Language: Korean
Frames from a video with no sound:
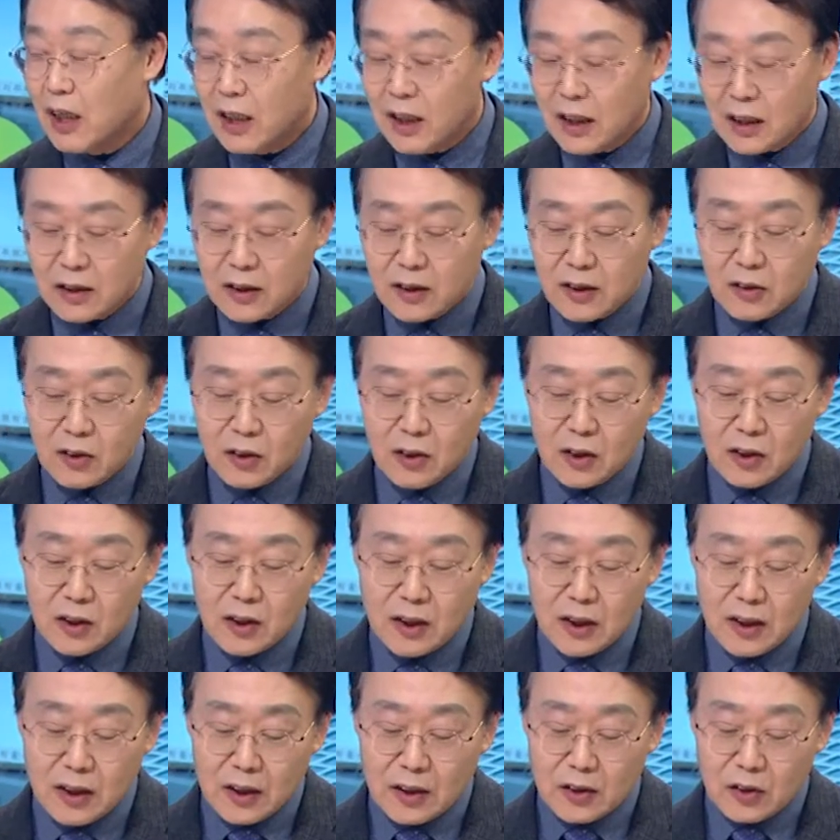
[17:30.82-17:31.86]
그래서
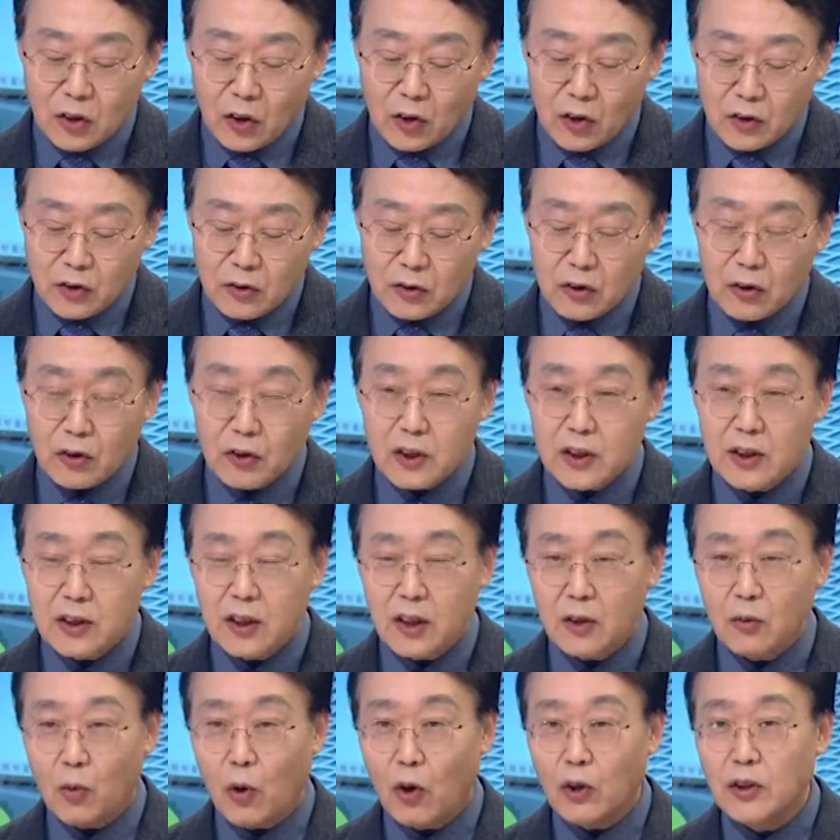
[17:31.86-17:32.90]
저는요
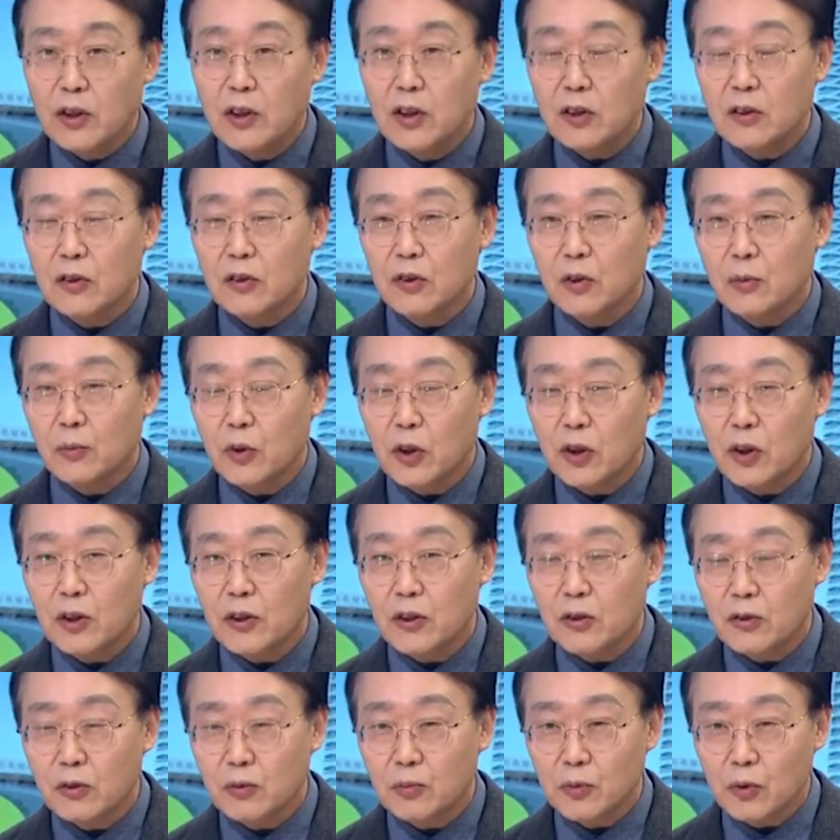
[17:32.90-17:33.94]
일단 원칙을 좀
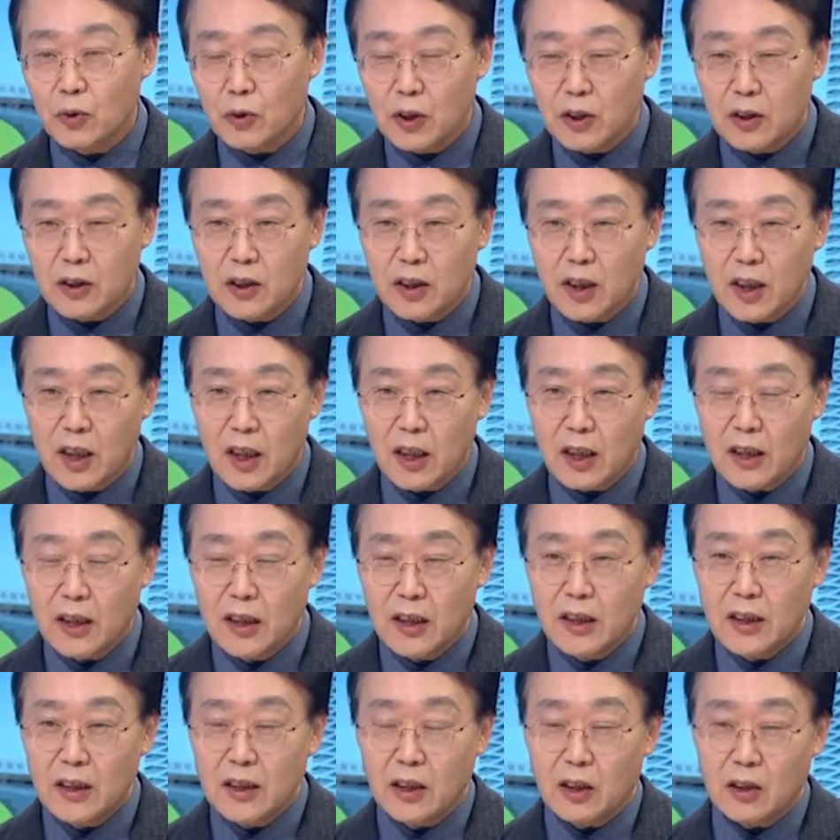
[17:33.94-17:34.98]
정해줬으면 좋겠는데
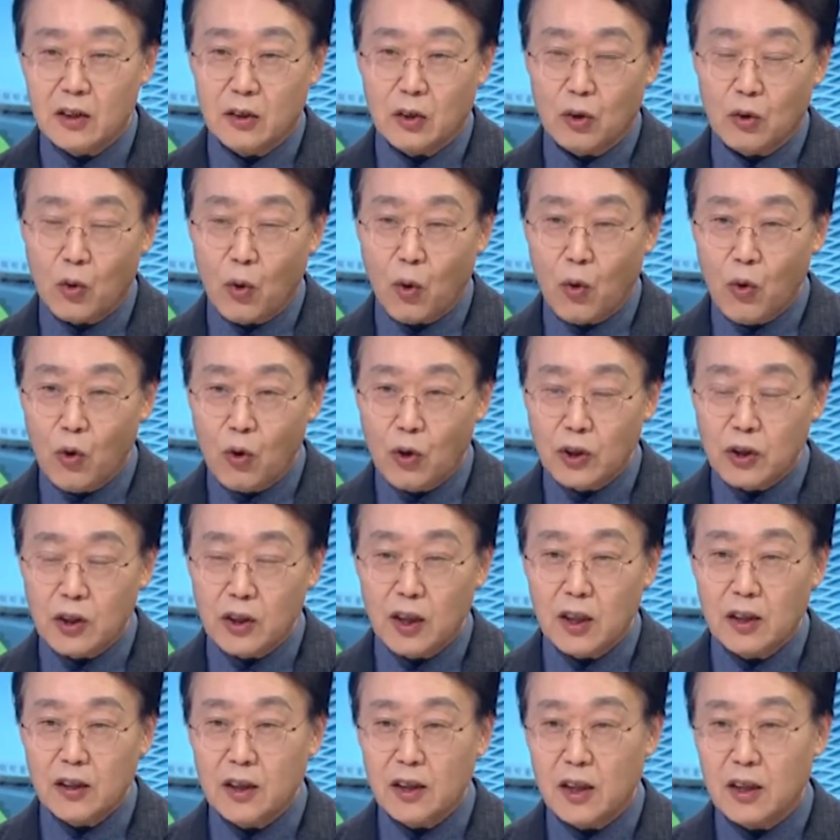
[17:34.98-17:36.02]
어떤
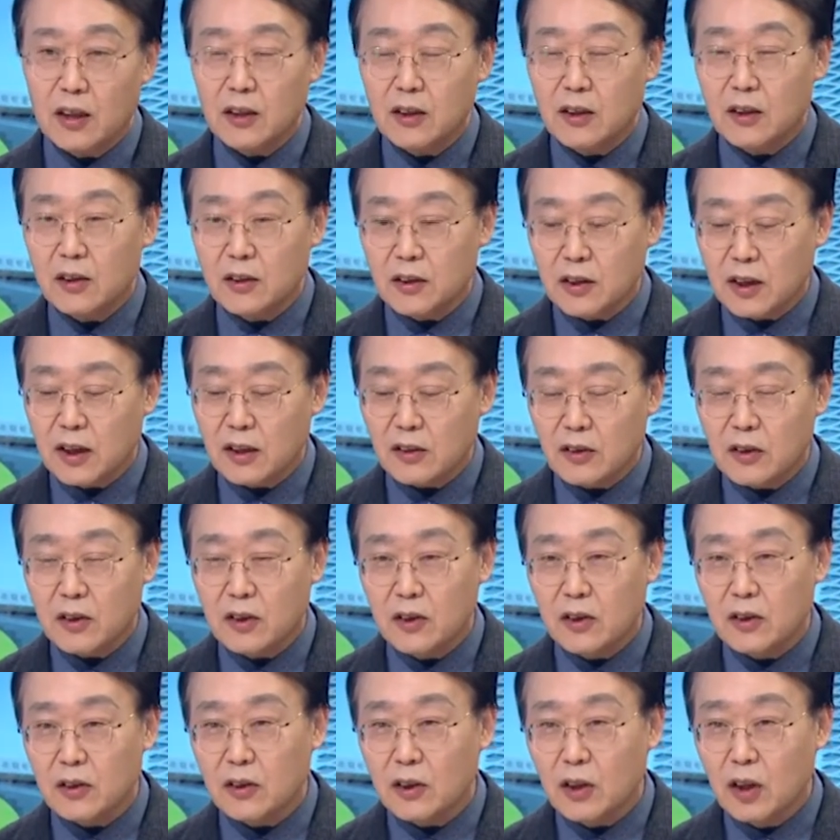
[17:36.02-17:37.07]
공공기관이나 이런
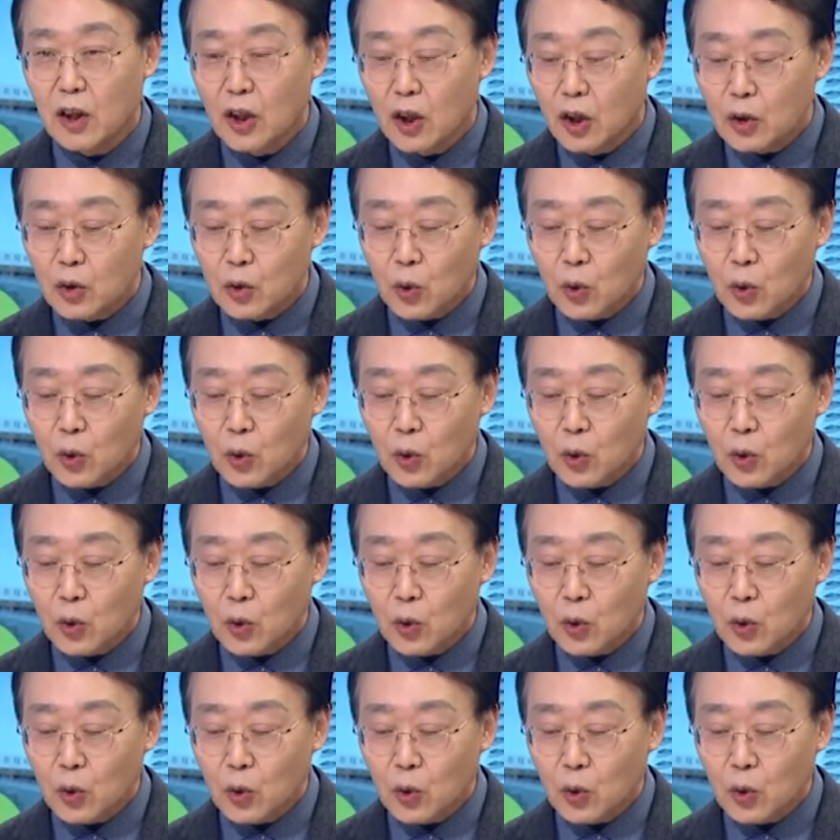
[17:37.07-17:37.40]
데서는 네.